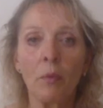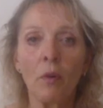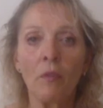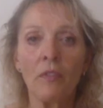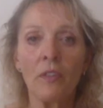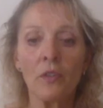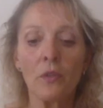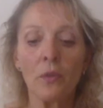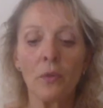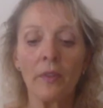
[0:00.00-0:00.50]

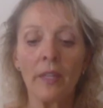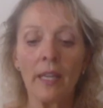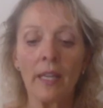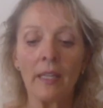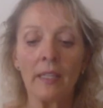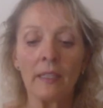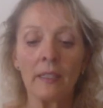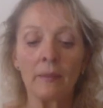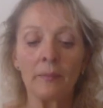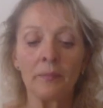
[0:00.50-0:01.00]
professionnelle.
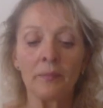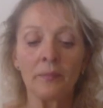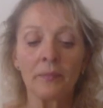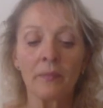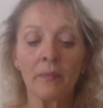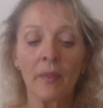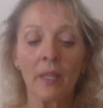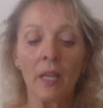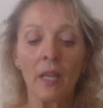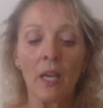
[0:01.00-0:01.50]

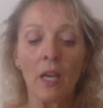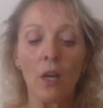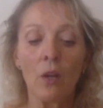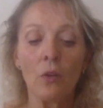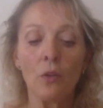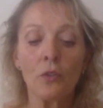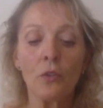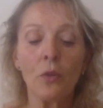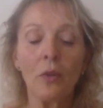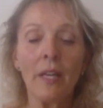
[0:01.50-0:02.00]

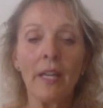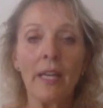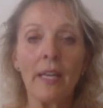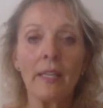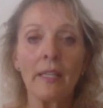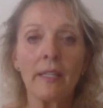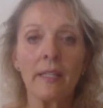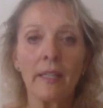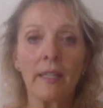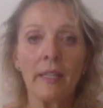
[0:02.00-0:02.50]
Le
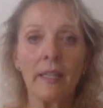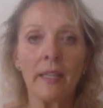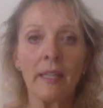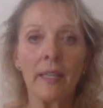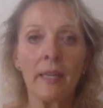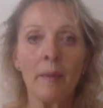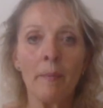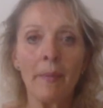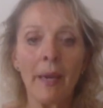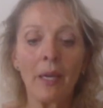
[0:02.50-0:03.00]
Soleil
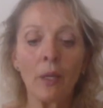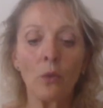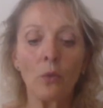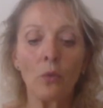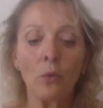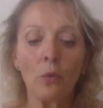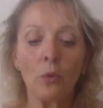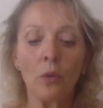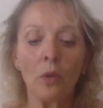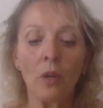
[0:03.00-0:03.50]
et
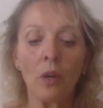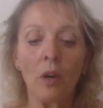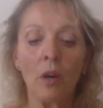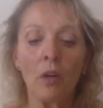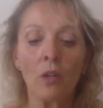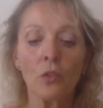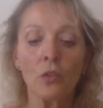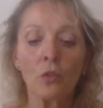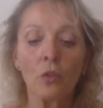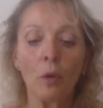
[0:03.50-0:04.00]
Mercure
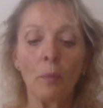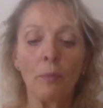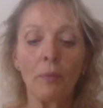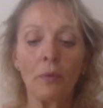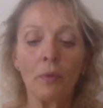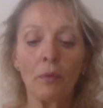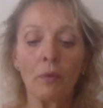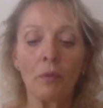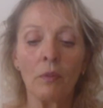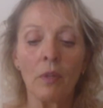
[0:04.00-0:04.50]
en
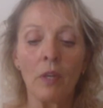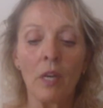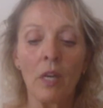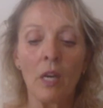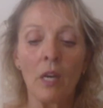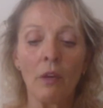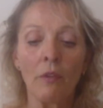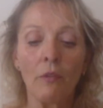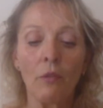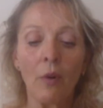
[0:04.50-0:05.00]
scorpion
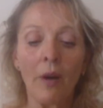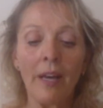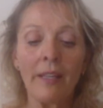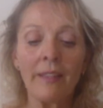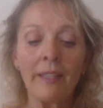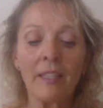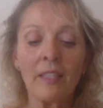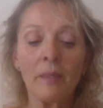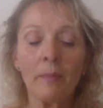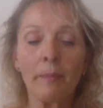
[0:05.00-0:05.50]
fera
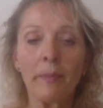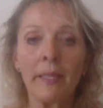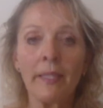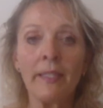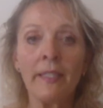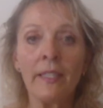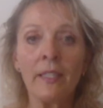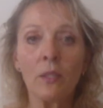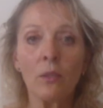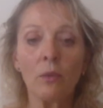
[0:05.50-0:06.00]
un aspect
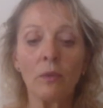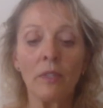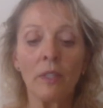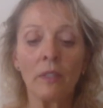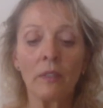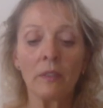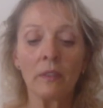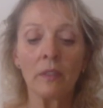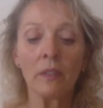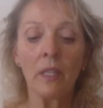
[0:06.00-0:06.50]

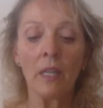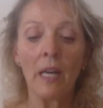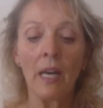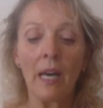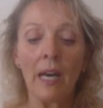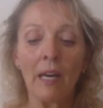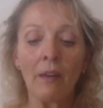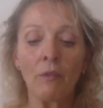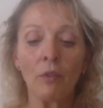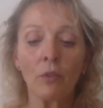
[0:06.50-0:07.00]
dissonant
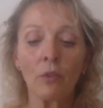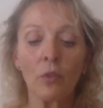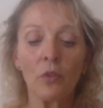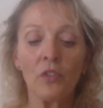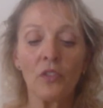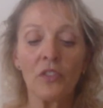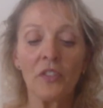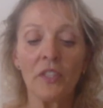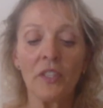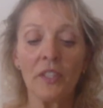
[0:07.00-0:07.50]
à votre
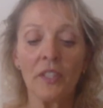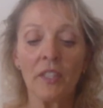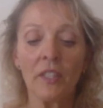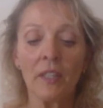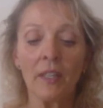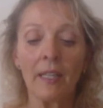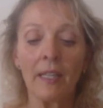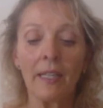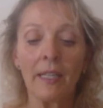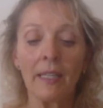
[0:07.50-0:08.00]
signe.
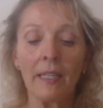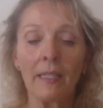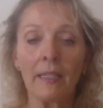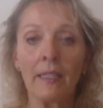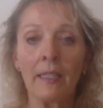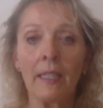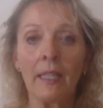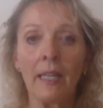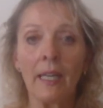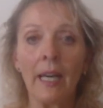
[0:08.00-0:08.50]

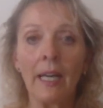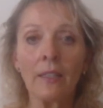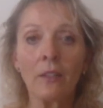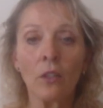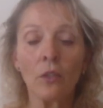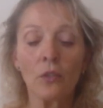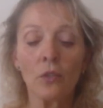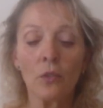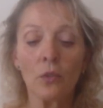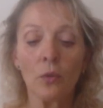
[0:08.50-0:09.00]

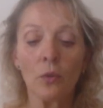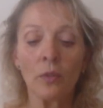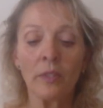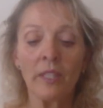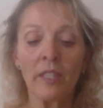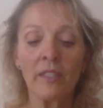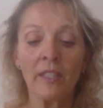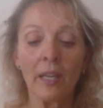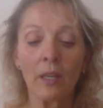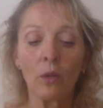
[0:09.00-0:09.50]
Attention aux
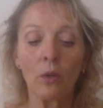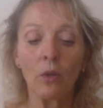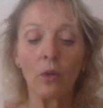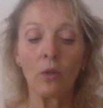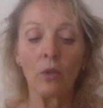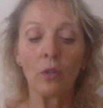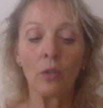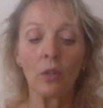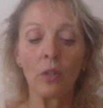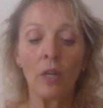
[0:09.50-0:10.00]

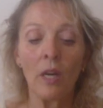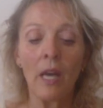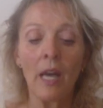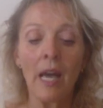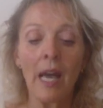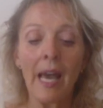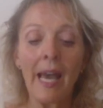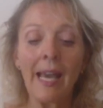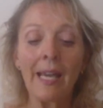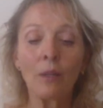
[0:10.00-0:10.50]
désaccords,
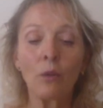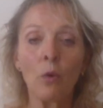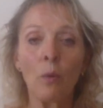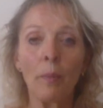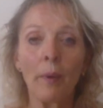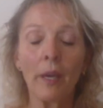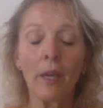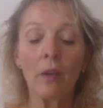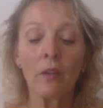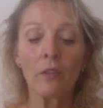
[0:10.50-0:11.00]

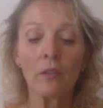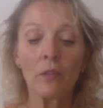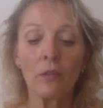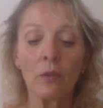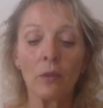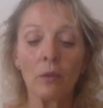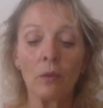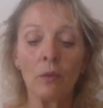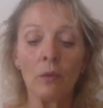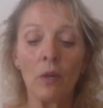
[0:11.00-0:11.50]

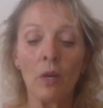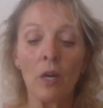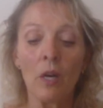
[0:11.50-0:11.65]
incompréhension